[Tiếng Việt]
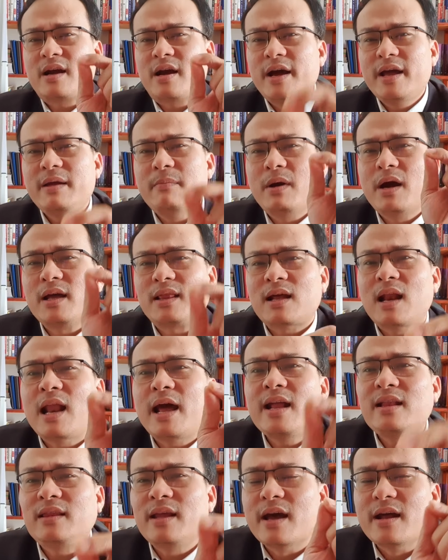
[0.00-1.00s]
khi mà người ta
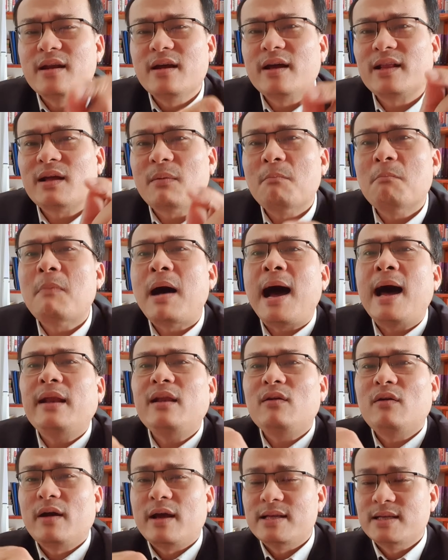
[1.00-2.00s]
lấy tiền người ta bán
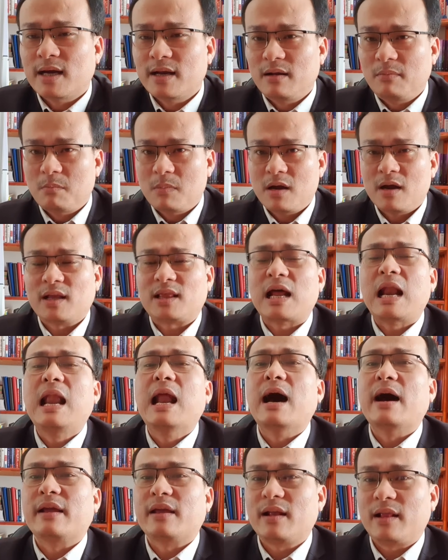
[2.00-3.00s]
cho người dân người ta
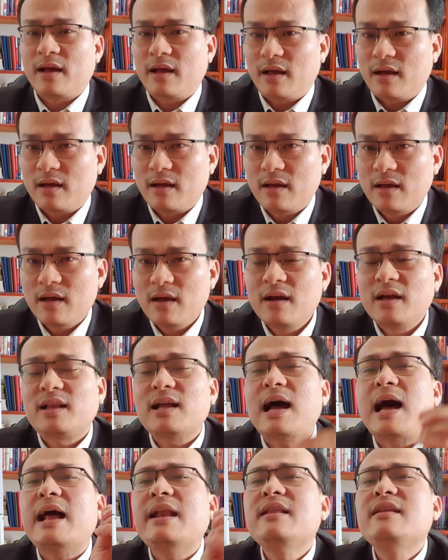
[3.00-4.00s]
lời như thế người ta
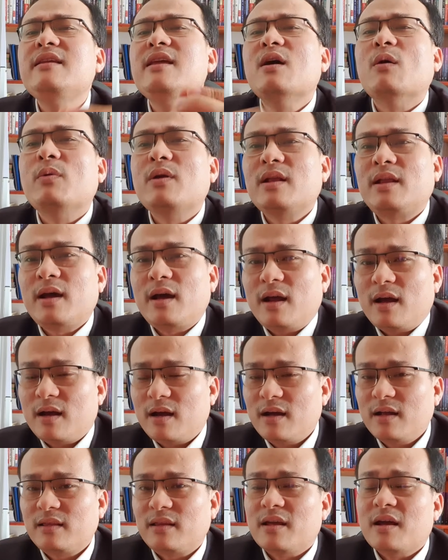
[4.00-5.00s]
ăn nhiều như thế
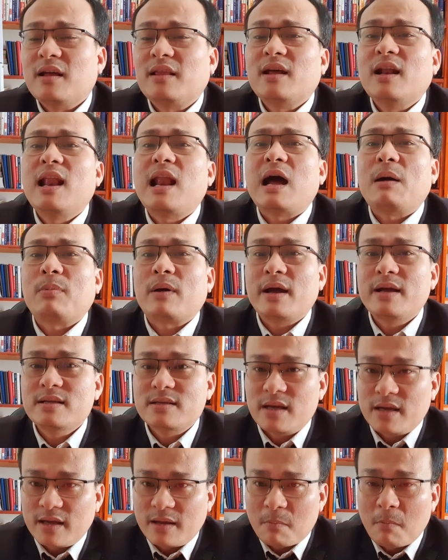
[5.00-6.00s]
thì người ta làm cái
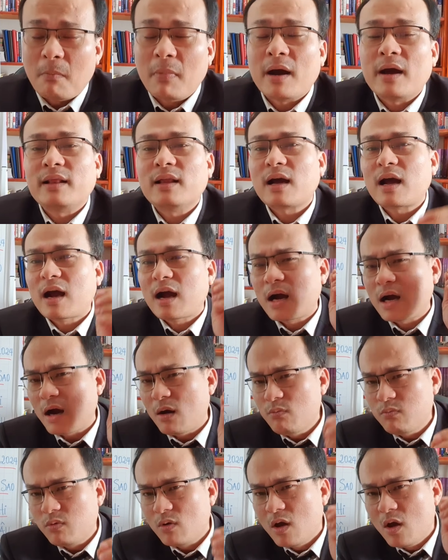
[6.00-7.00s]
gì mà người ta
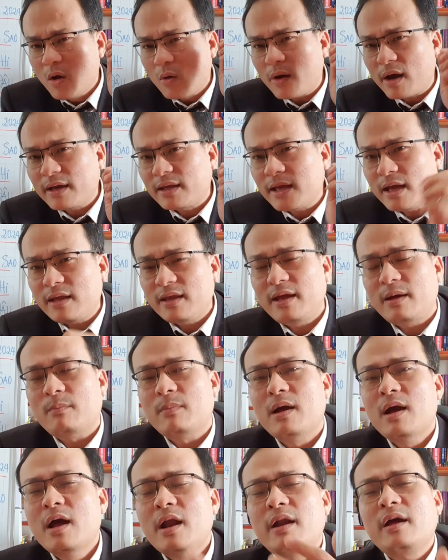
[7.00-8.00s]
không có cái trách nhiệm
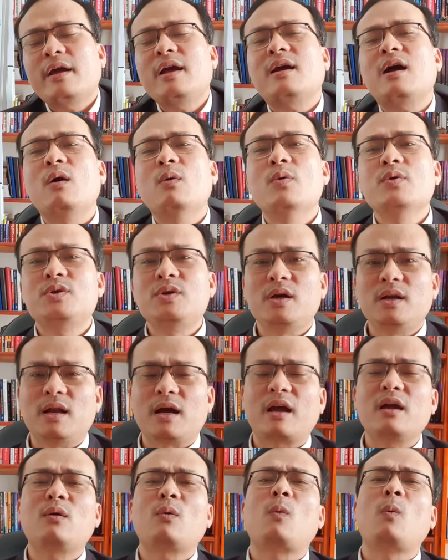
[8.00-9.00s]
nên cái câu chuyện là
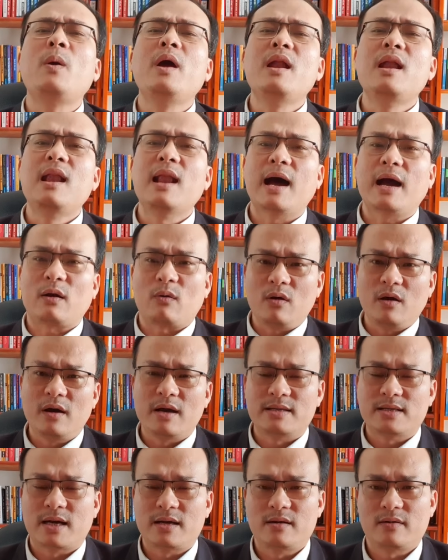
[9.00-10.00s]
cái quyền lợi của người
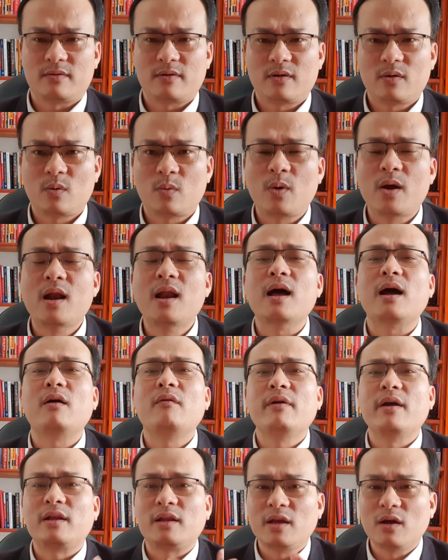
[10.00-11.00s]
dân quyền lợi của
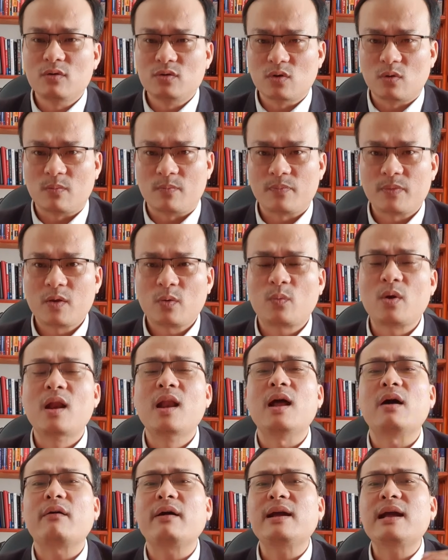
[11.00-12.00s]
người tiêu dùng quyền
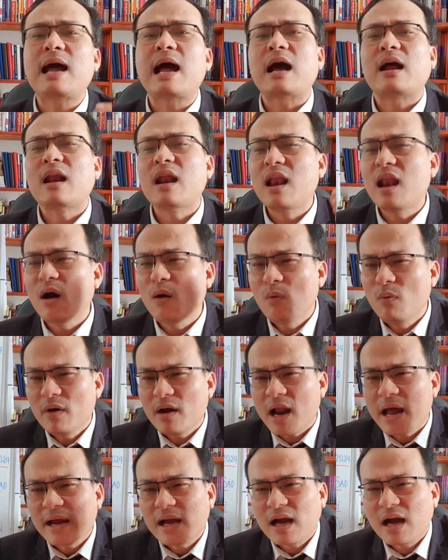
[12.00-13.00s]
lợi khách hàng lâu
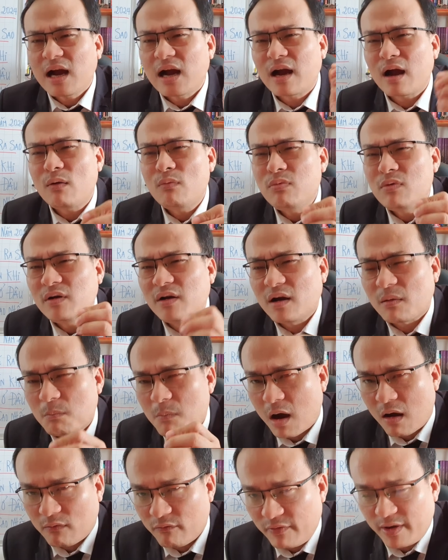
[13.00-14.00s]
nay không được
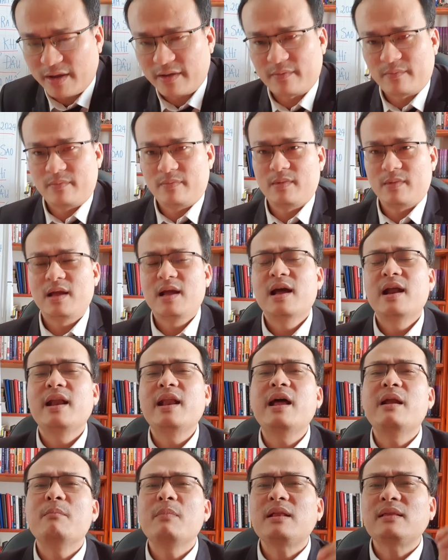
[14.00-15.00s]
bảo vệ
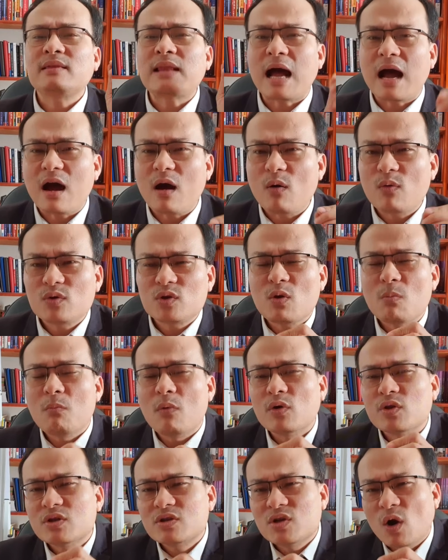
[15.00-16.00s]
nên mới tạo cho
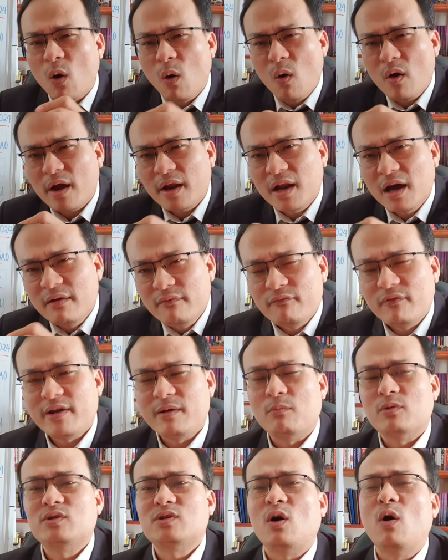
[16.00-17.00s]
một số cái đơn vị
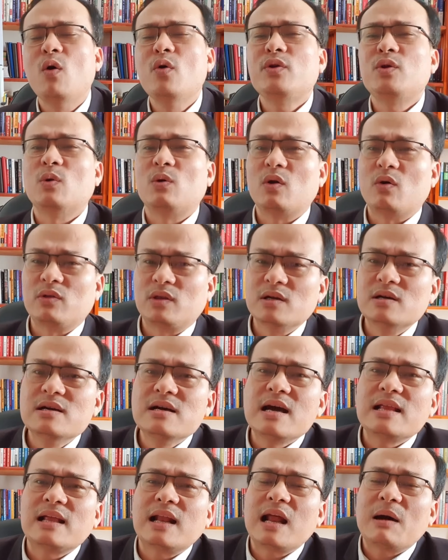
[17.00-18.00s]
một số chủ đầu tư
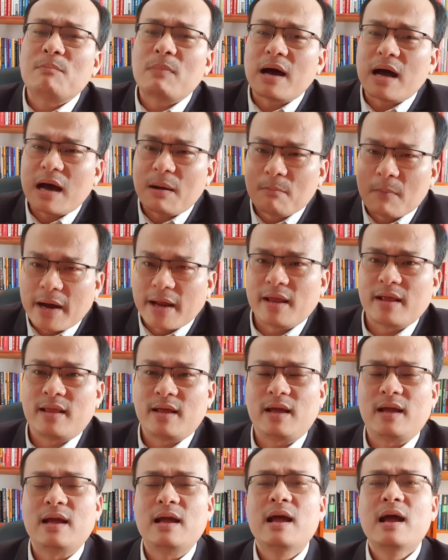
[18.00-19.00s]
người ta làm bậy như
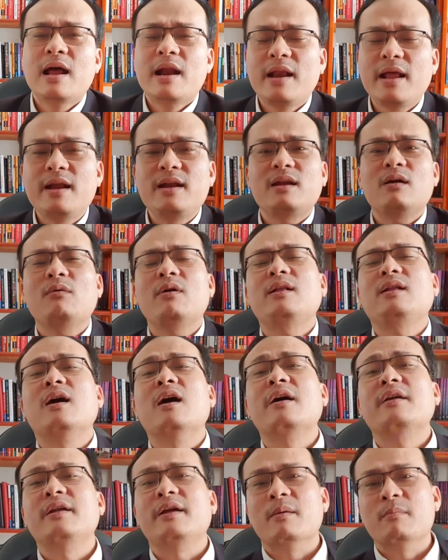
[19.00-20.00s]
thế nên trong cái
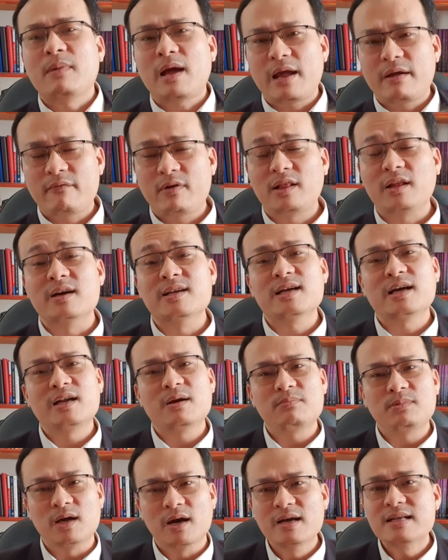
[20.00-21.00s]
thời điểm này và thời gian sắp
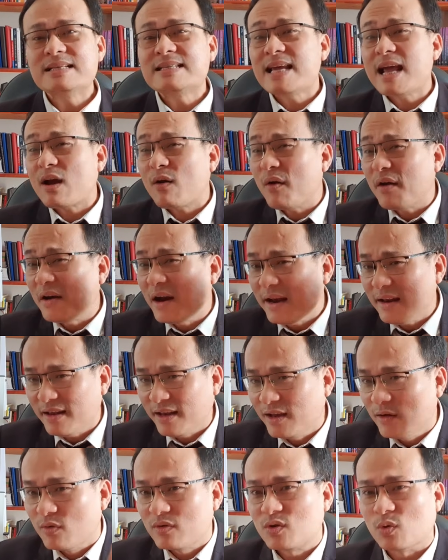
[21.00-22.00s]
tới sẽ có rất
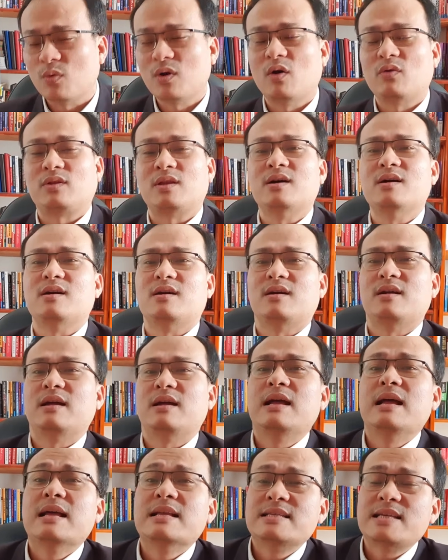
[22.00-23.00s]
nhiều chủ đầu tư
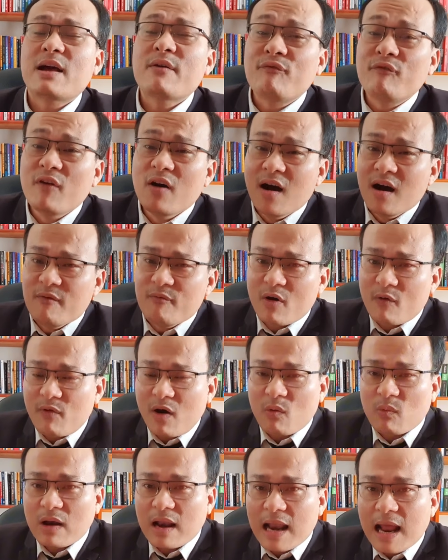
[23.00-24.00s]
sẽ vướng vào
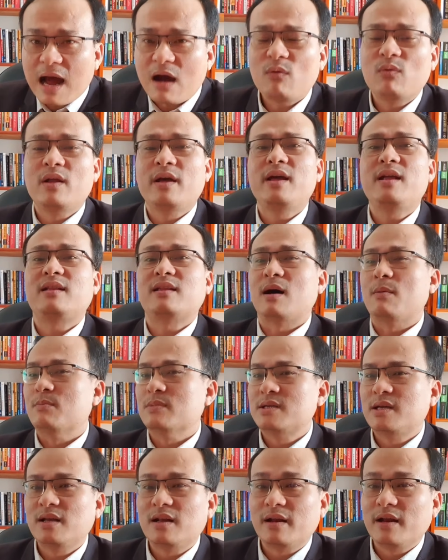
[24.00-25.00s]
vòng lao lý thậm
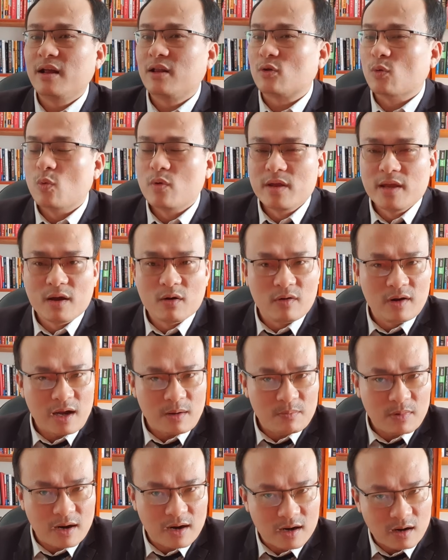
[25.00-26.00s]
chí là đi tù nhiều
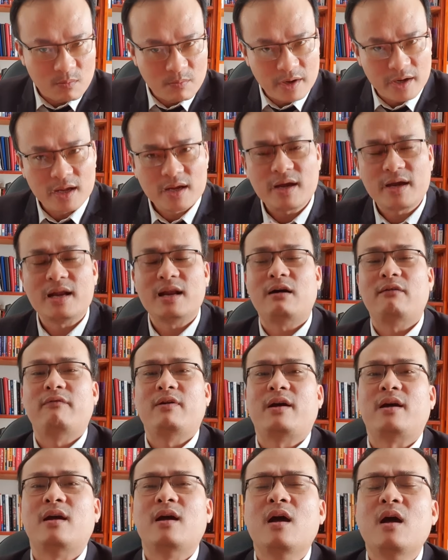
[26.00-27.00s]
năm không biết đến khi nào
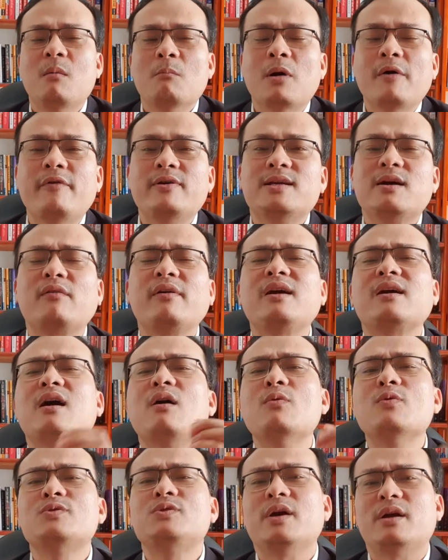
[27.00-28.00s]
về bởi vì sao cái
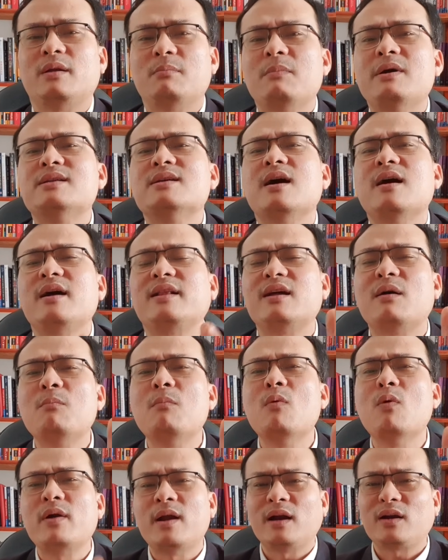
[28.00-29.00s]
câu chuyện bây giờ người ta
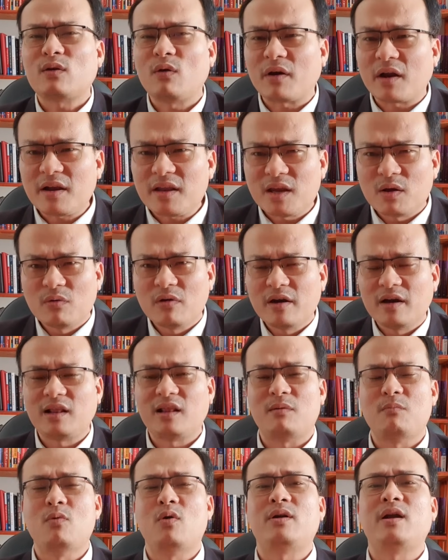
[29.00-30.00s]
mua đất có rất nhiều người, người
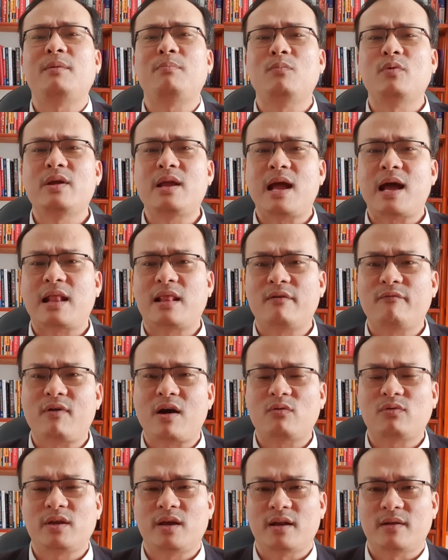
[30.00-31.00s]
ta mua đất mua nhà người
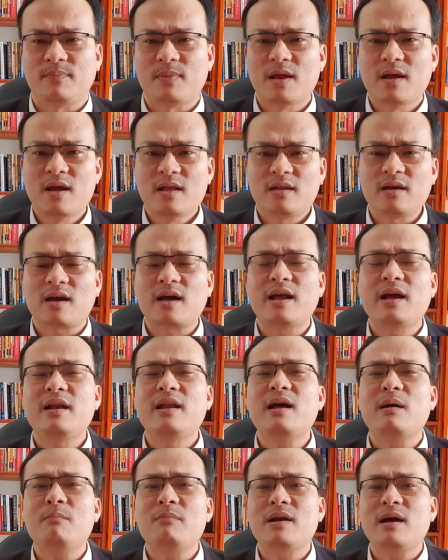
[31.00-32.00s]
vào tiền từ cái đây
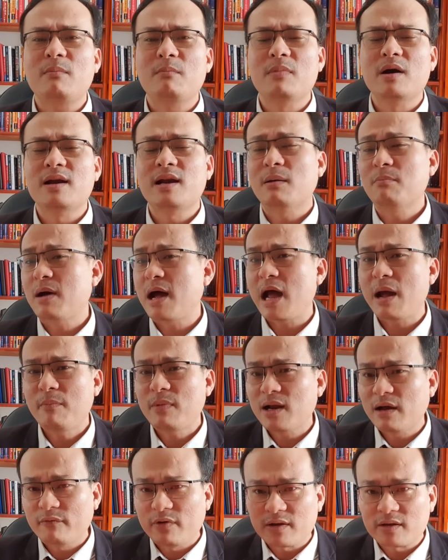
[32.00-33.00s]
5 năm 10 năm
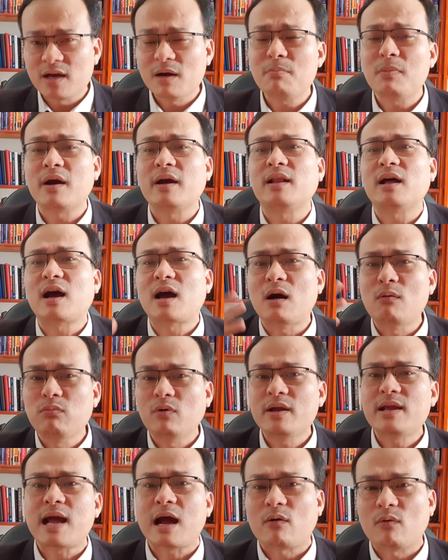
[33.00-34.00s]
20 năm về trước mà người ta không có
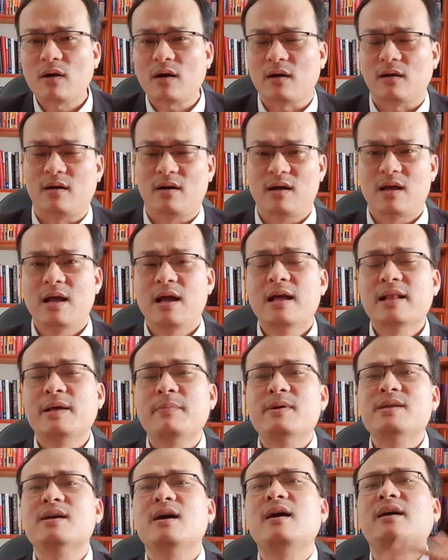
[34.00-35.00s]
nhà có cửa thì
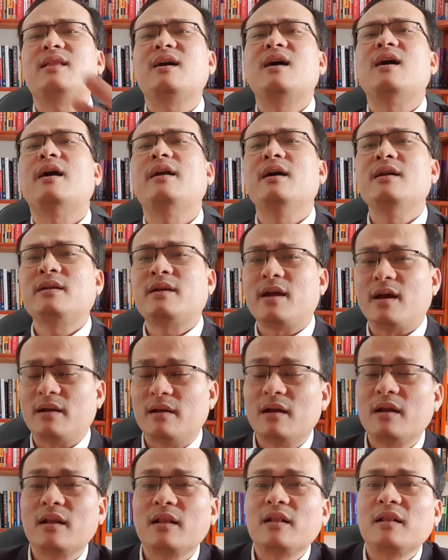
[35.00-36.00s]
bây giờ người ta gửi đơn kiện